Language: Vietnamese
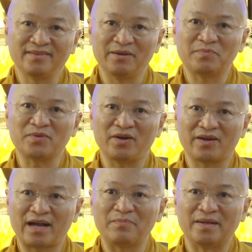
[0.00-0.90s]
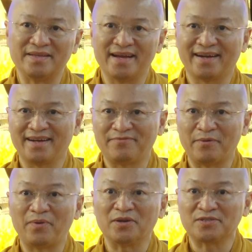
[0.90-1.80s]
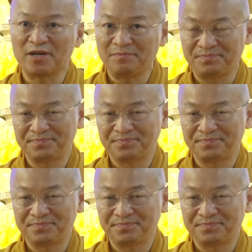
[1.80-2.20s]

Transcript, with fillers: giúp cho các bệnh nhân phục hồi sớm